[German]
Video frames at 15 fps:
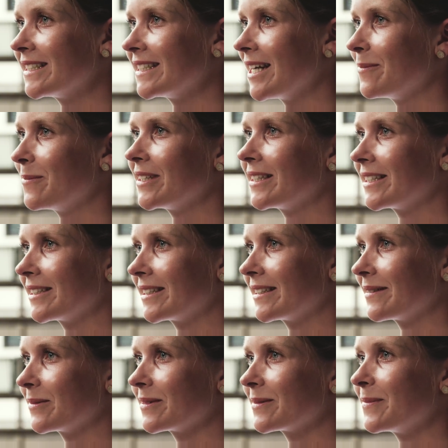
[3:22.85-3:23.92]
Die haben mich
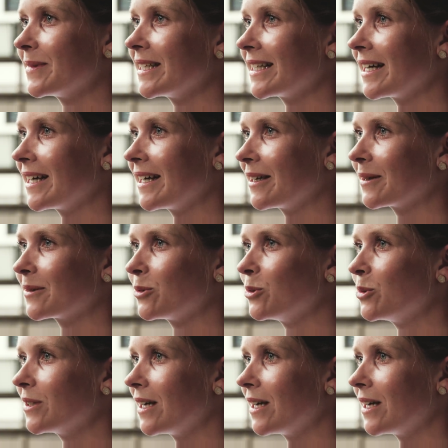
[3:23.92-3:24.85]
mega gut